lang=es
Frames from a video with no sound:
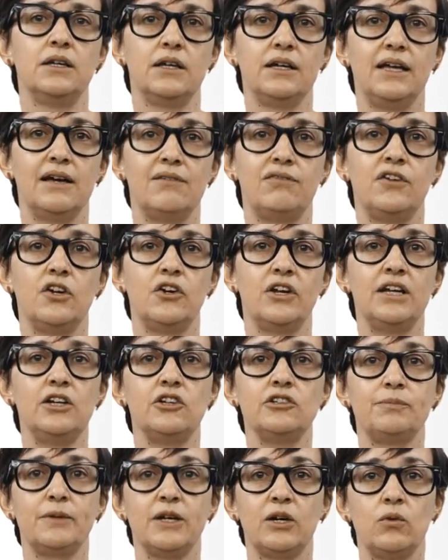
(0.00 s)
que afloren
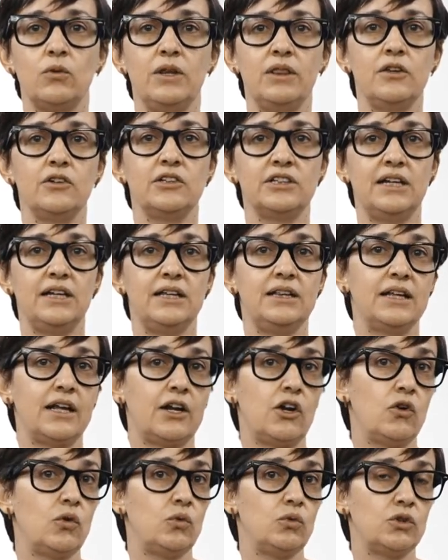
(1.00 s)
los prejuicios del
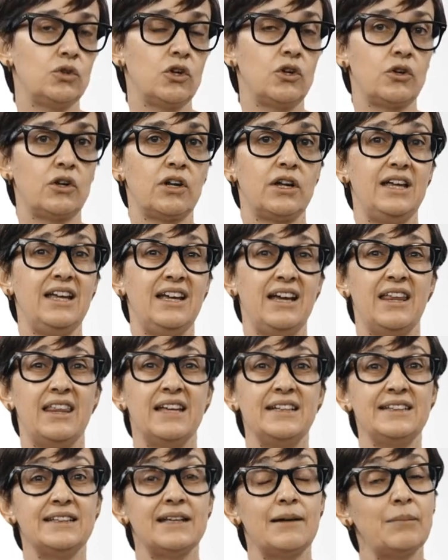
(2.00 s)
interlocutor y que
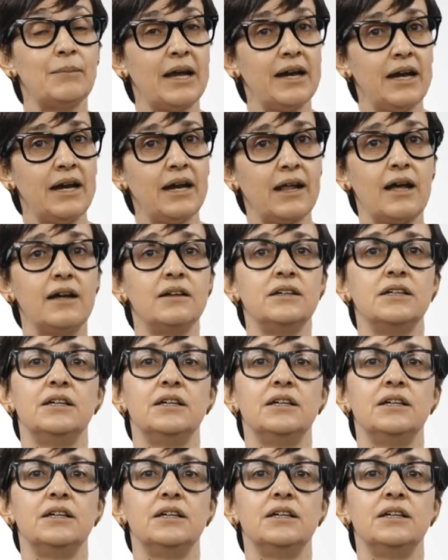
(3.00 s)
de esta manera